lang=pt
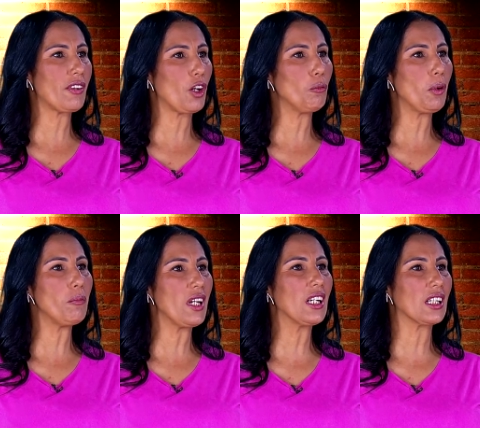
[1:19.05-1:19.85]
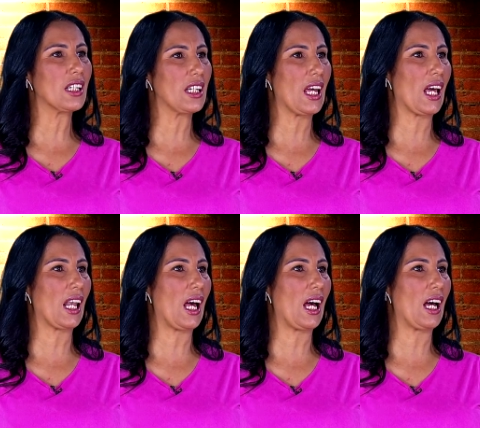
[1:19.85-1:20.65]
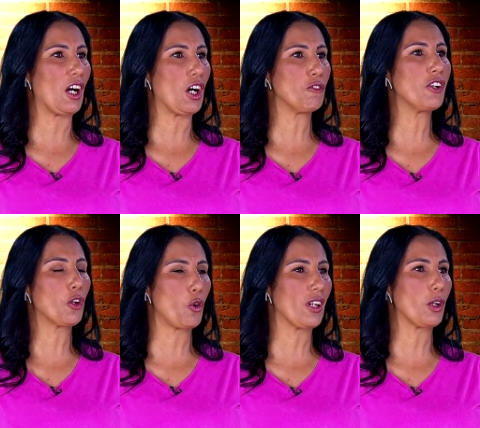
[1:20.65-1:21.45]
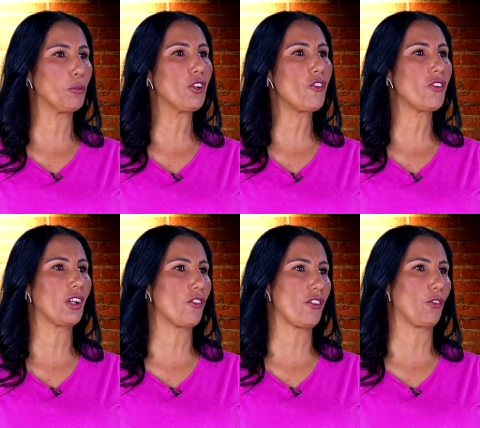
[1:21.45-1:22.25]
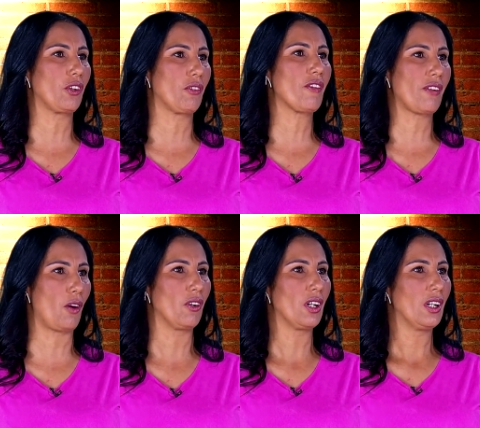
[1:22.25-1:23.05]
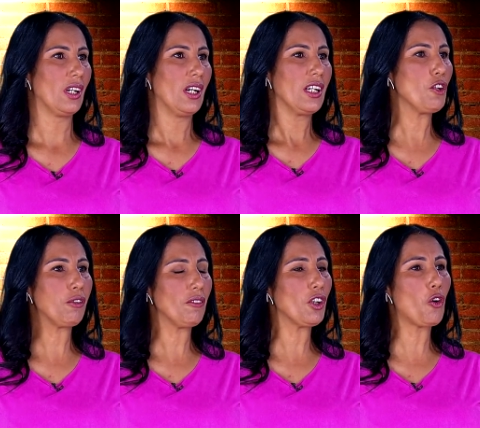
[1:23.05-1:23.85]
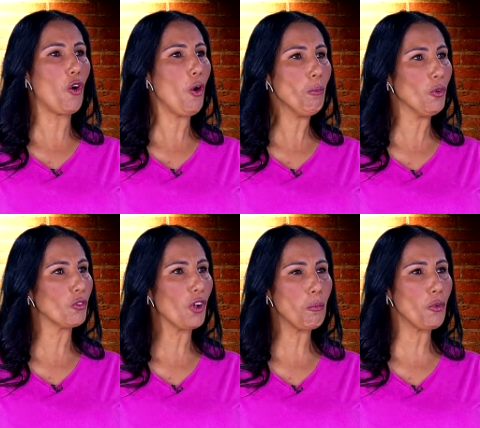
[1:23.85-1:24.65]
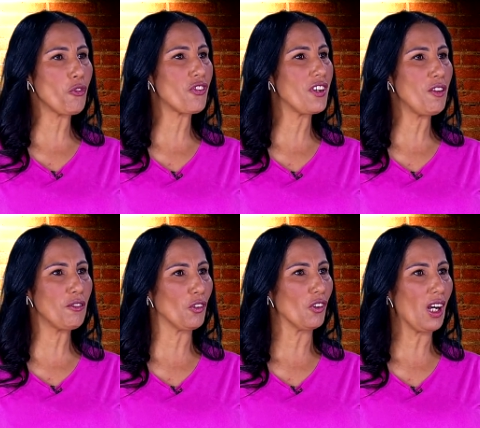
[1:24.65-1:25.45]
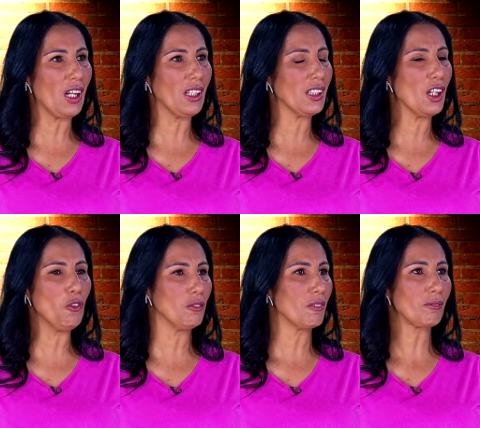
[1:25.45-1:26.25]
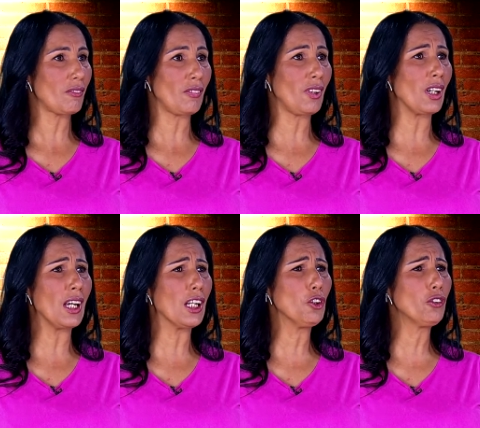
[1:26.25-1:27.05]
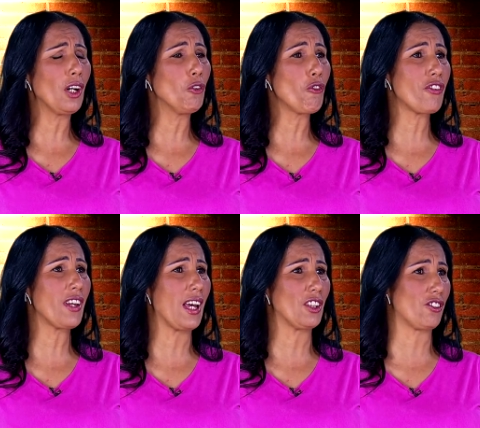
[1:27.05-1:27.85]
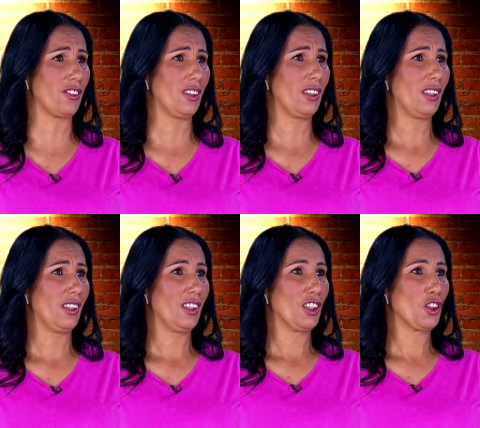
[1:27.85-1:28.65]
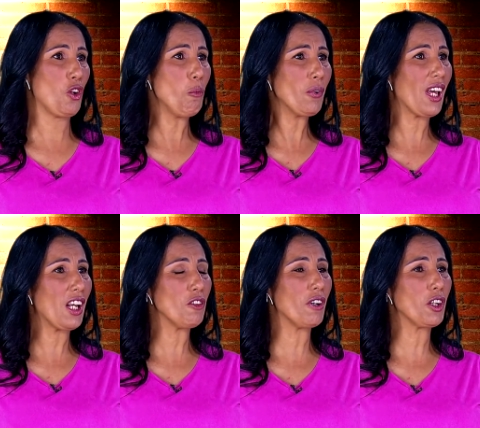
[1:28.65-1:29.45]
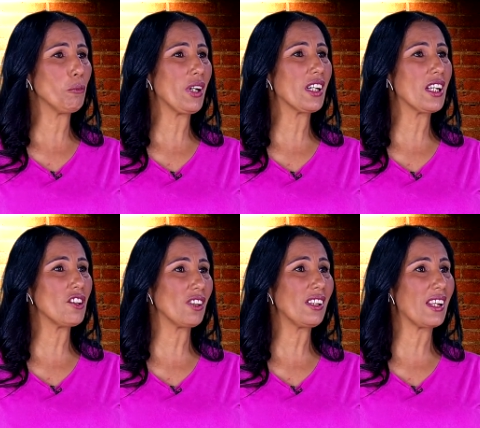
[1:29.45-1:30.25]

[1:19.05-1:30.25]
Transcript: tem uma amiga que ela frequenta há muitos anos a Universal. E eu falava, como? Não é possível. Ela não. Ela não está consciente. Como que ela vai numa igreja